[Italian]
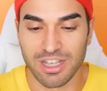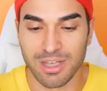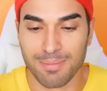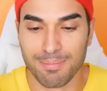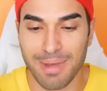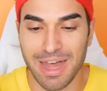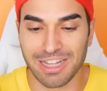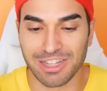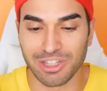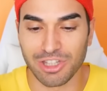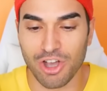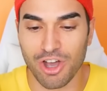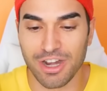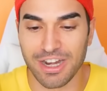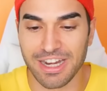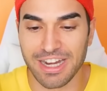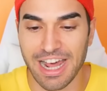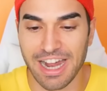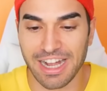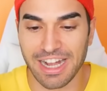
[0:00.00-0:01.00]
Mattone
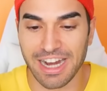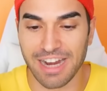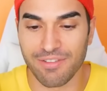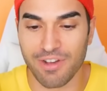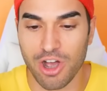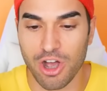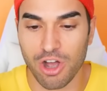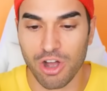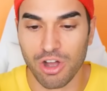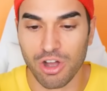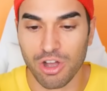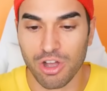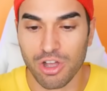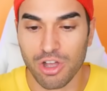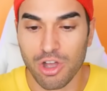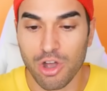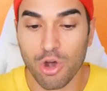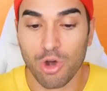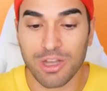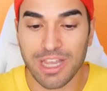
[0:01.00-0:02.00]
in arrivo
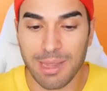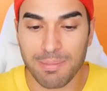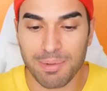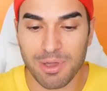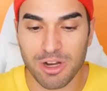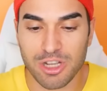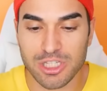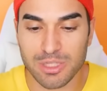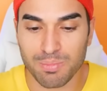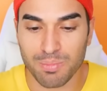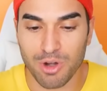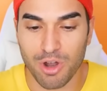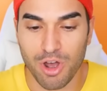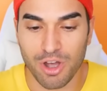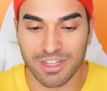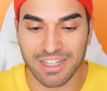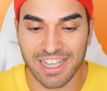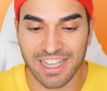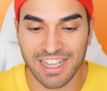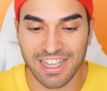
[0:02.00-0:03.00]
Ok però
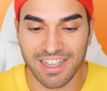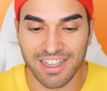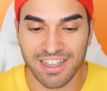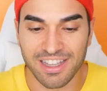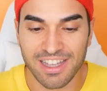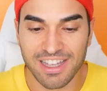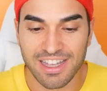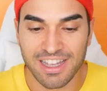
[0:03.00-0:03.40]
esplode eh